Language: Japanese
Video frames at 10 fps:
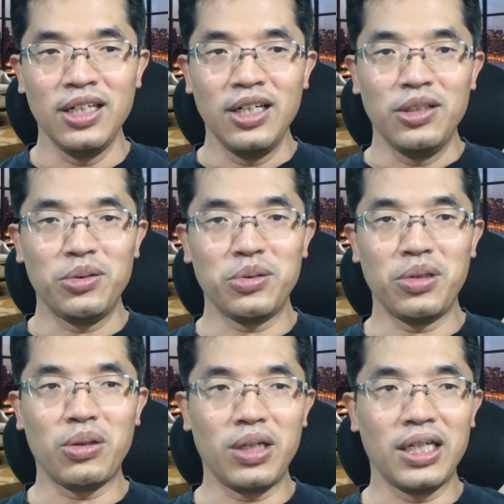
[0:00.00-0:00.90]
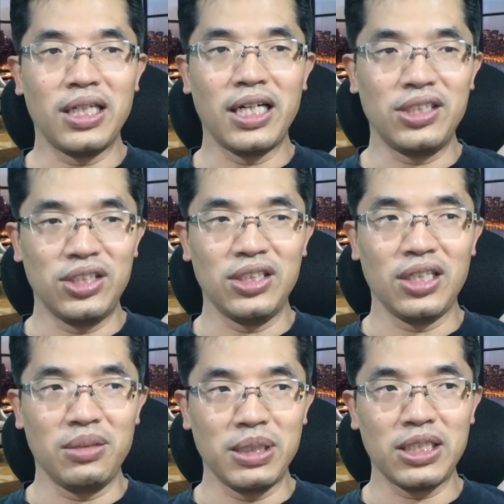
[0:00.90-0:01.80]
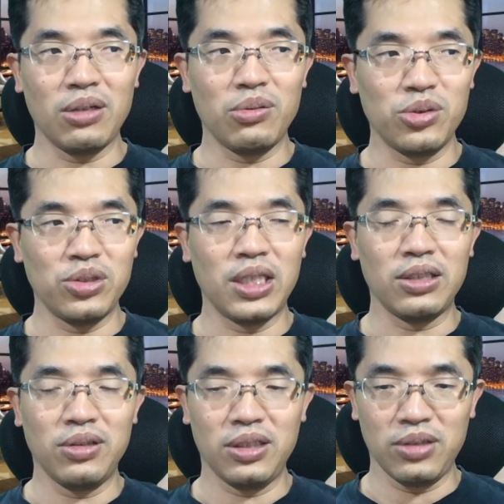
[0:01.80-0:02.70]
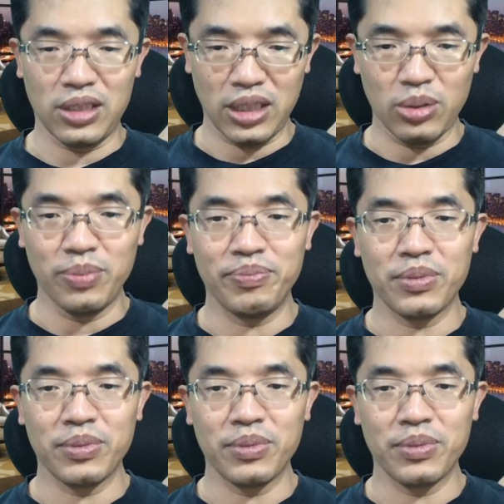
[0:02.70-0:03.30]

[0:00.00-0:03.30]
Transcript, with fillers: ということで、これが第1位になりました。57クリックでしたと。